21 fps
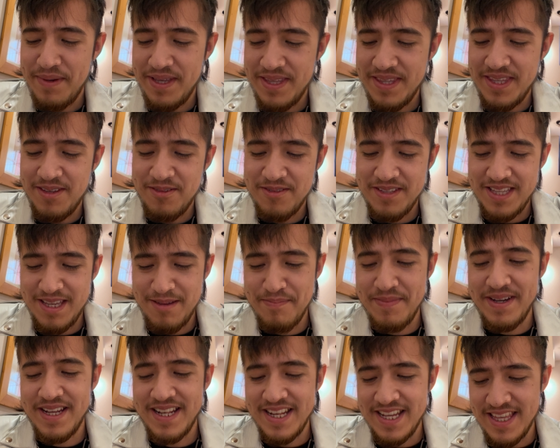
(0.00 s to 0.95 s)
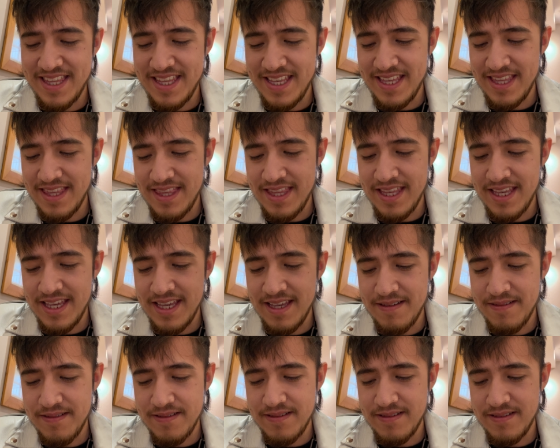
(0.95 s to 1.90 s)
Pedí una empanada de
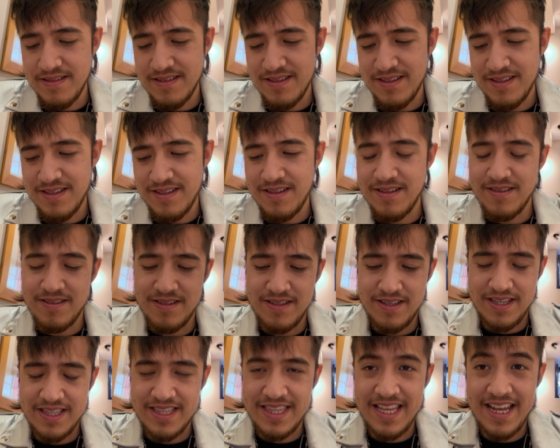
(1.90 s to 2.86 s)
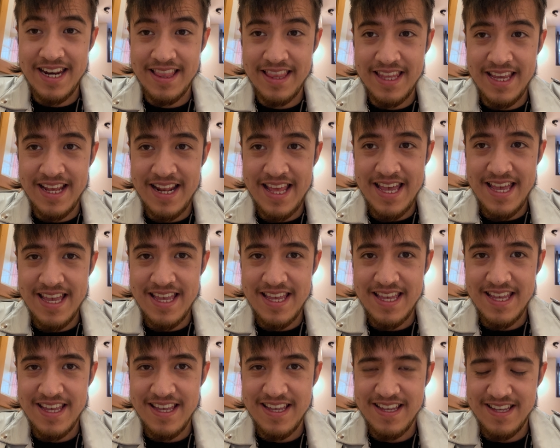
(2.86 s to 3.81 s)
ternera
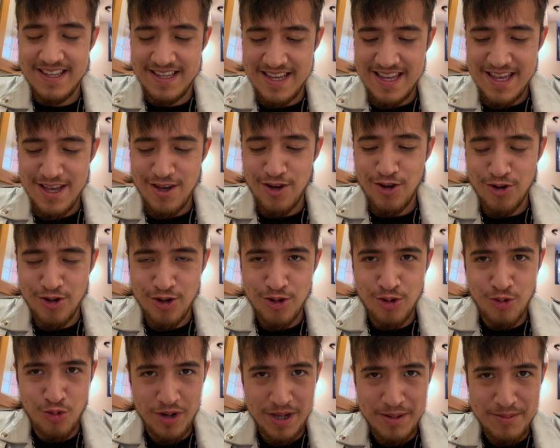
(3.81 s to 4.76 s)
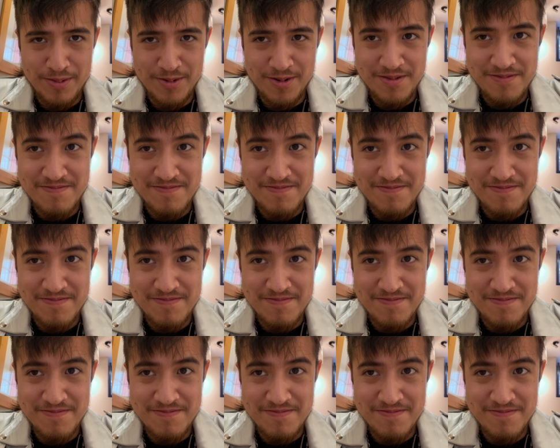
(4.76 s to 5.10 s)
con huevo.